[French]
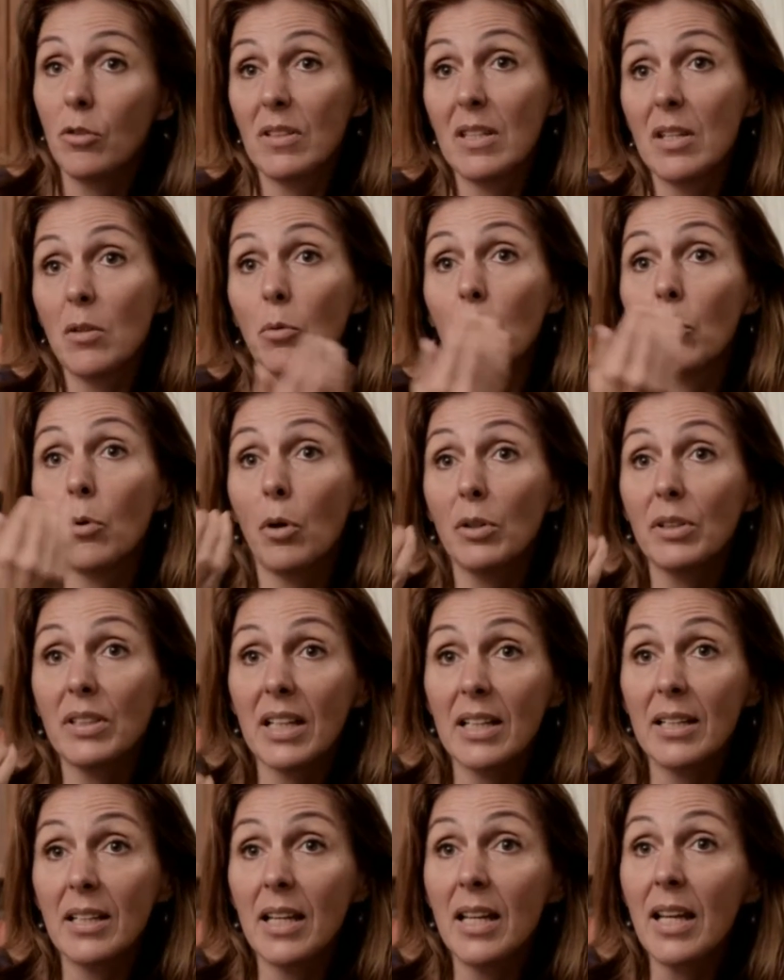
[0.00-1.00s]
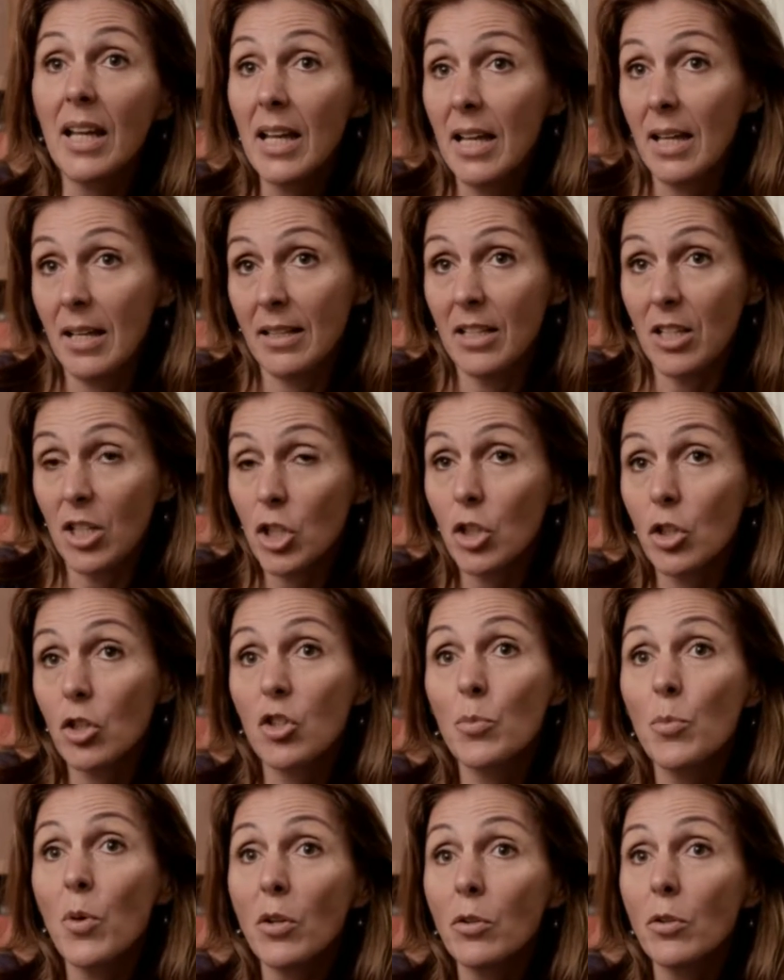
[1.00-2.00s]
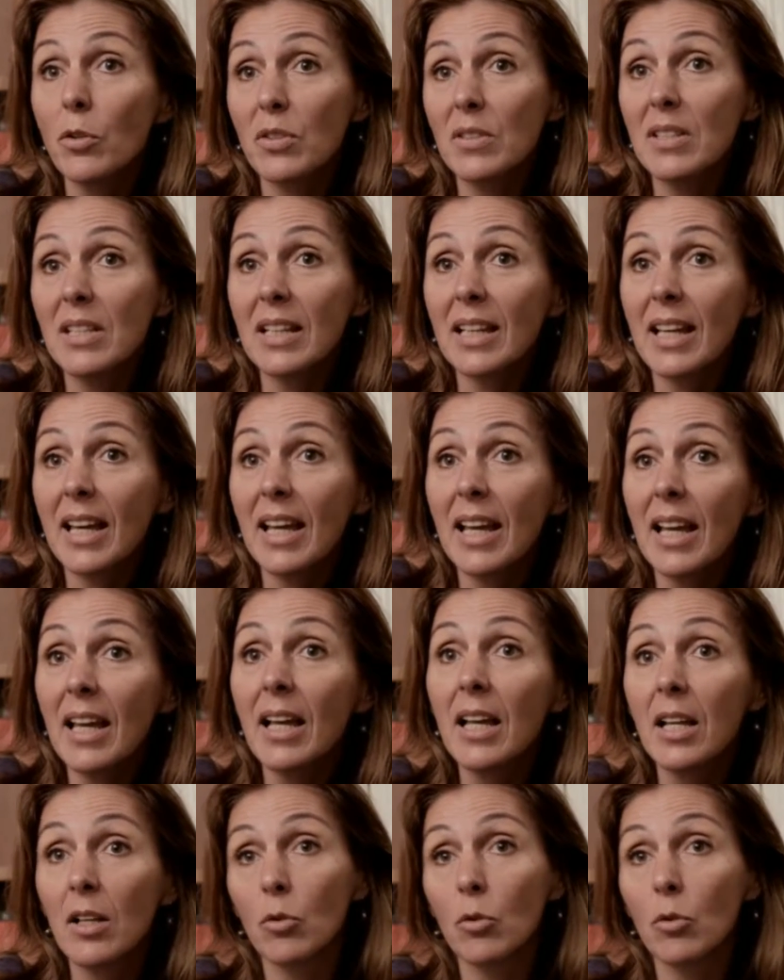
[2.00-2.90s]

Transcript: qui ont entraîné des changements dans ce décret.